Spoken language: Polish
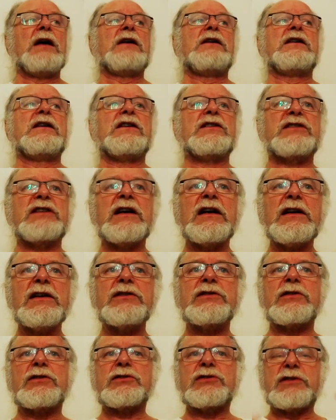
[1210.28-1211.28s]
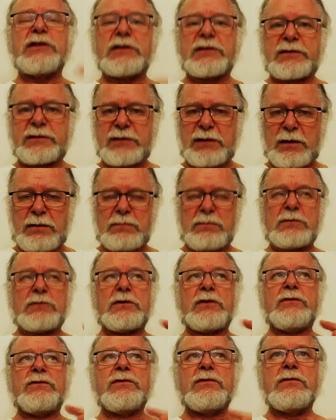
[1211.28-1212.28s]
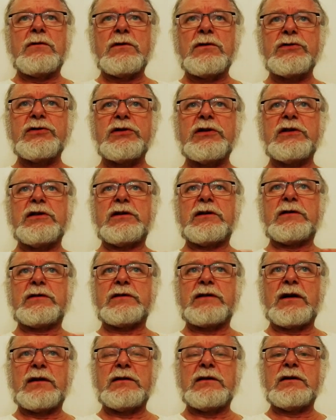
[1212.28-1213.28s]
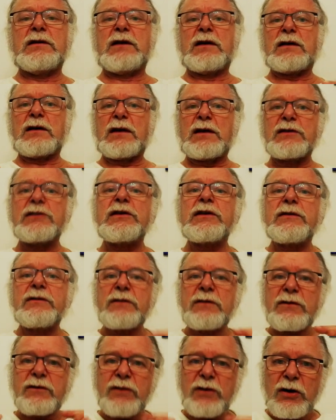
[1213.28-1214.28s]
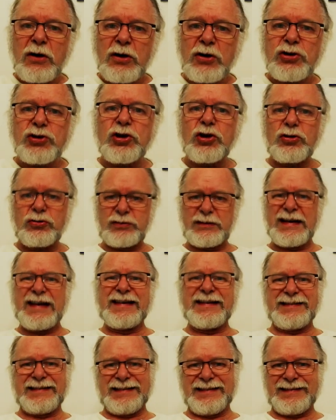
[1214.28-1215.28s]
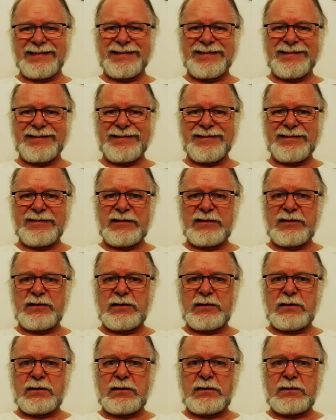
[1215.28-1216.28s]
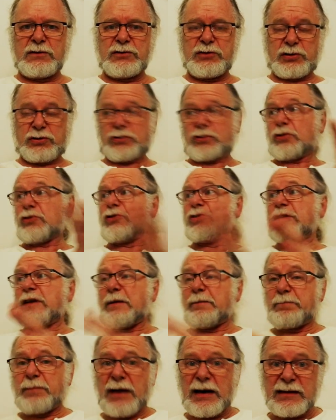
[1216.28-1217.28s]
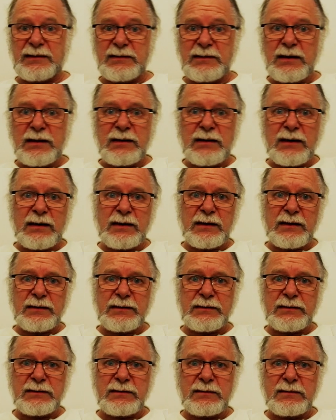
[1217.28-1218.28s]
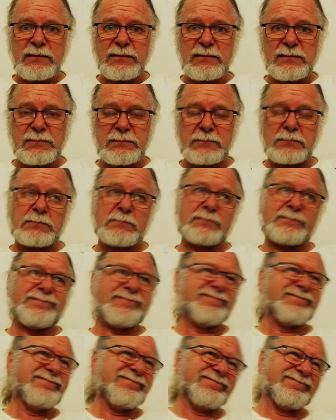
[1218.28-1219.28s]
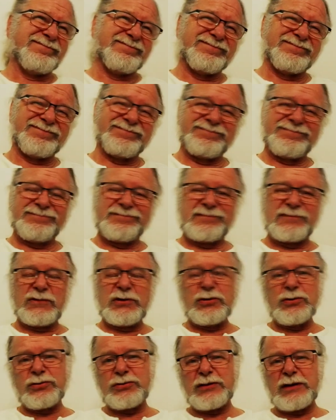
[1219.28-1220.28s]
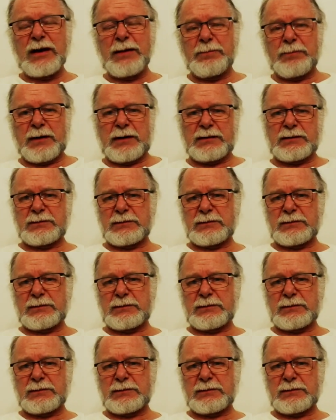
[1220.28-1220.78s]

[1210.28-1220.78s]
Jeżeli coś się stało, to wyłącznie się stanie na nasze żądanie. Czy ktoś napadnie na nas? Hmm, już napadł.